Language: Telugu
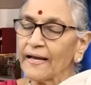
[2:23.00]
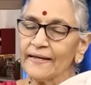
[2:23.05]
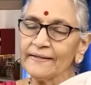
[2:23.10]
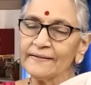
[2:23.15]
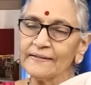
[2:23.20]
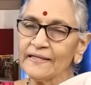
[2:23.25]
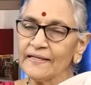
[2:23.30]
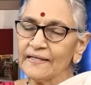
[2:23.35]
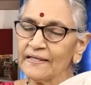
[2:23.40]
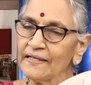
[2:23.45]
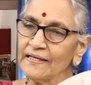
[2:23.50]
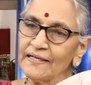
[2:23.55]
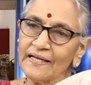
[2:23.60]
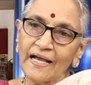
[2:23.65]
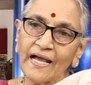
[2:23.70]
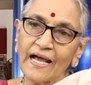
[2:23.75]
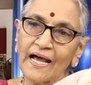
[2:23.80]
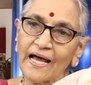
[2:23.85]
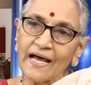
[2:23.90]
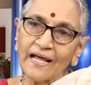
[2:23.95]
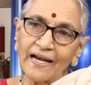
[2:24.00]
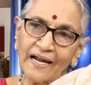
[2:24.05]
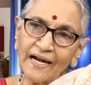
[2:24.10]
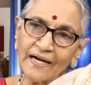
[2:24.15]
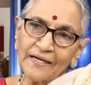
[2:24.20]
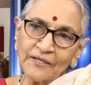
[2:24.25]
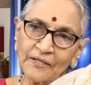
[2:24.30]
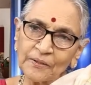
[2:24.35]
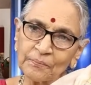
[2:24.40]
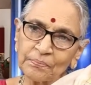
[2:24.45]
అయితే
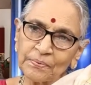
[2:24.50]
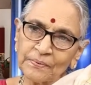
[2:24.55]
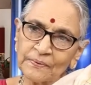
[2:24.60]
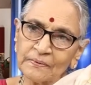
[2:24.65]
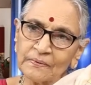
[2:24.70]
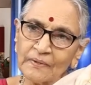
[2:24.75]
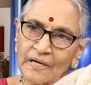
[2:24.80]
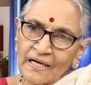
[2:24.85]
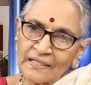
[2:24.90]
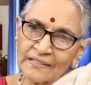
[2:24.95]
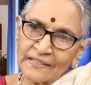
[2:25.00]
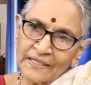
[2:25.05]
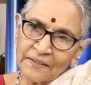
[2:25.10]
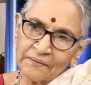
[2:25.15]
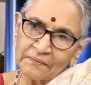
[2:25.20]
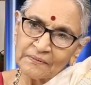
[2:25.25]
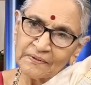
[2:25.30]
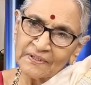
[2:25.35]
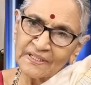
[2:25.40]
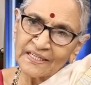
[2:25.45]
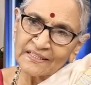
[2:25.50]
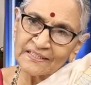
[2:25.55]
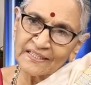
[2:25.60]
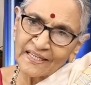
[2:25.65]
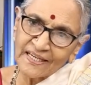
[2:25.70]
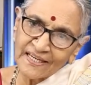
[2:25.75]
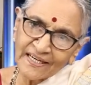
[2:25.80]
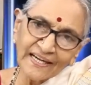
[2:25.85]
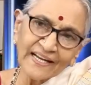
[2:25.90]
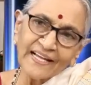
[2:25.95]
అలాంటప్పుడు ఆ దేవుడు గది
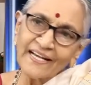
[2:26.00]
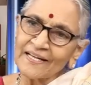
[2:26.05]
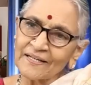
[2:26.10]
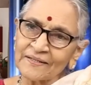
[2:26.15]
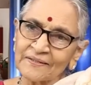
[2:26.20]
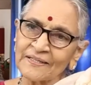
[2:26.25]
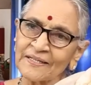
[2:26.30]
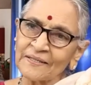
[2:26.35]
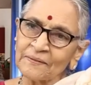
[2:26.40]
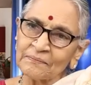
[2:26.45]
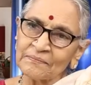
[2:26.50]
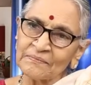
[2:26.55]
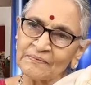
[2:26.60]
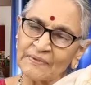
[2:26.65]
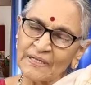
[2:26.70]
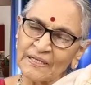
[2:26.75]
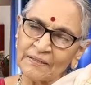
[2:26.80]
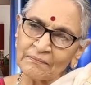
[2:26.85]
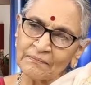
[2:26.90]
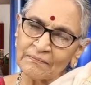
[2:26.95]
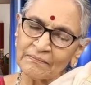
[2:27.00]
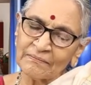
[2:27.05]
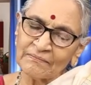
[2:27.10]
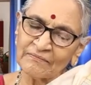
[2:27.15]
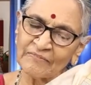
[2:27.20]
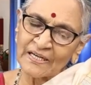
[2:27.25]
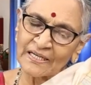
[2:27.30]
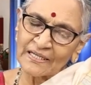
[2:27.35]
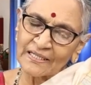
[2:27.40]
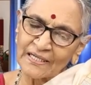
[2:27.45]
అక్కడే కన దే
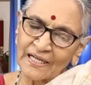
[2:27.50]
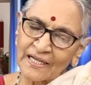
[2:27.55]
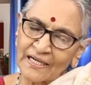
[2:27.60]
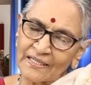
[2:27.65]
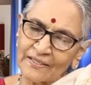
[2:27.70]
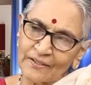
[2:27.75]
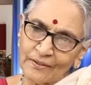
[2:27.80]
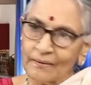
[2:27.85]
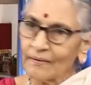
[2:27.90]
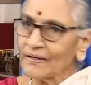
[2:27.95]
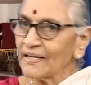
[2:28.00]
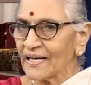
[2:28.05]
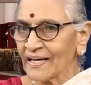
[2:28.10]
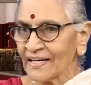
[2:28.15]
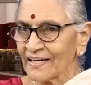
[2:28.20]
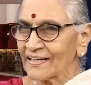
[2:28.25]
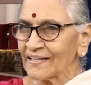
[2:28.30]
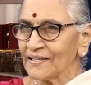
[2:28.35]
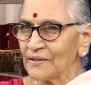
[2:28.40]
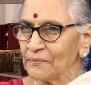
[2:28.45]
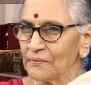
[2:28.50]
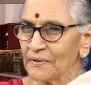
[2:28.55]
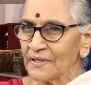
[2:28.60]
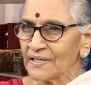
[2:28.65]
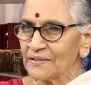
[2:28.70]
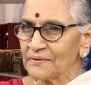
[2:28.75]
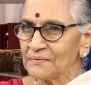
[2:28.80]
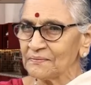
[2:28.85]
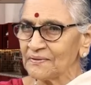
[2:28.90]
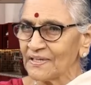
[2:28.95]
వంటగదిలోనే కనుక దేవుడు
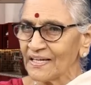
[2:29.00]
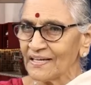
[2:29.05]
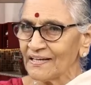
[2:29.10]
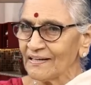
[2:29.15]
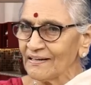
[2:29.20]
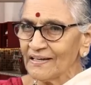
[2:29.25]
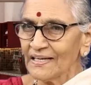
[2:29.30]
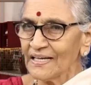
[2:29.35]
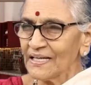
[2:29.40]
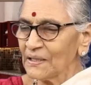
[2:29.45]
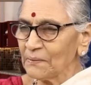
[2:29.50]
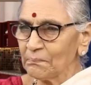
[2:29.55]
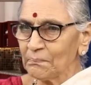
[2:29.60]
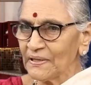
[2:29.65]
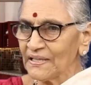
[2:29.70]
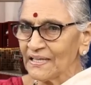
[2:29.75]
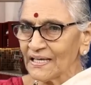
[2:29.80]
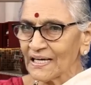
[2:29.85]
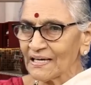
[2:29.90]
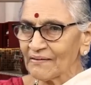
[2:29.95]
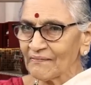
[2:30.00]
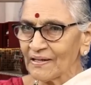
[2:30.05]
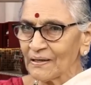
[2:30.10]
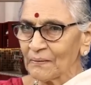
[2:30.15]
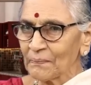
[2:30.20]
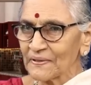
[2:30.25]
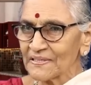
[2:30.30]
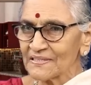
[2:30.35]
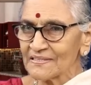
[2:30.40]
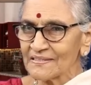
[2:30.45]
గది ఉంటే
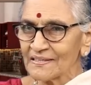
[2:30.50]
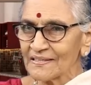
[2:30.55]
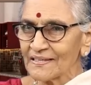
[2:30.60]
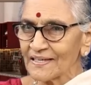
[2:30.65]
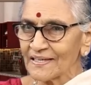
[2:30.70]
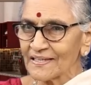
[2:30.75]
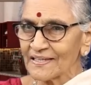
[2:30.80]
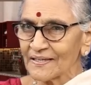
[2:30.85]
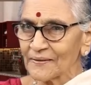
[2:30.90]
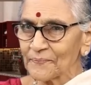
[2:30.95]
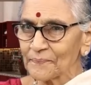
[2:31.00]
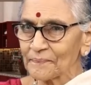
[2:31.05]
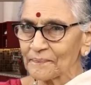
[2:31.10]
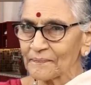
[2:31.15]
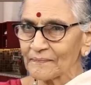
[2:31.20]
ఇబ్బందికరమైన పరిస్థితే కదా